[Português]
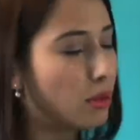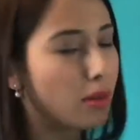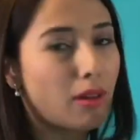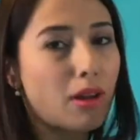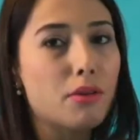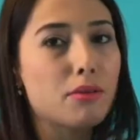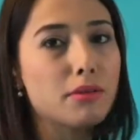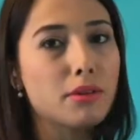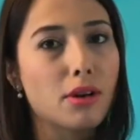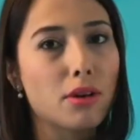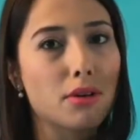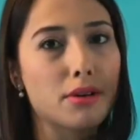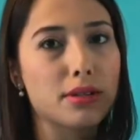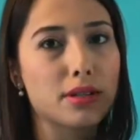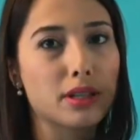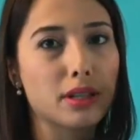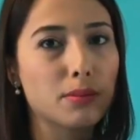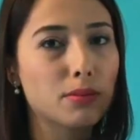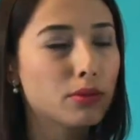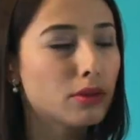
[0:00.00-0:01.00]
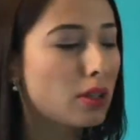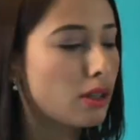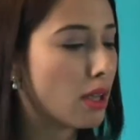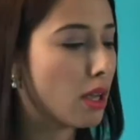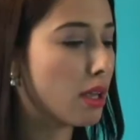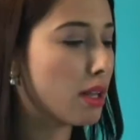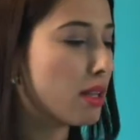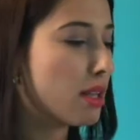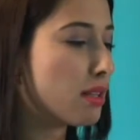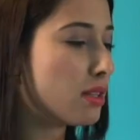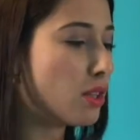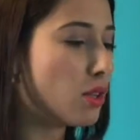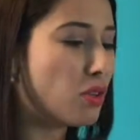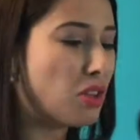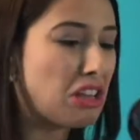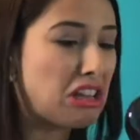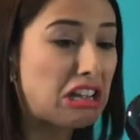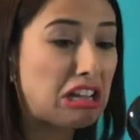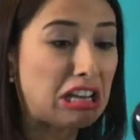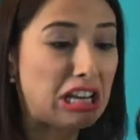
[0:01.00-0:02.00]
a única coisa que muda aqui é que tá
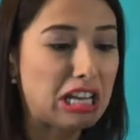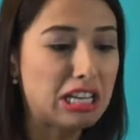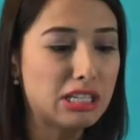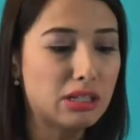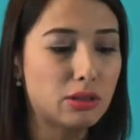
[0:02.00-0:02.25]
escrito em inglês,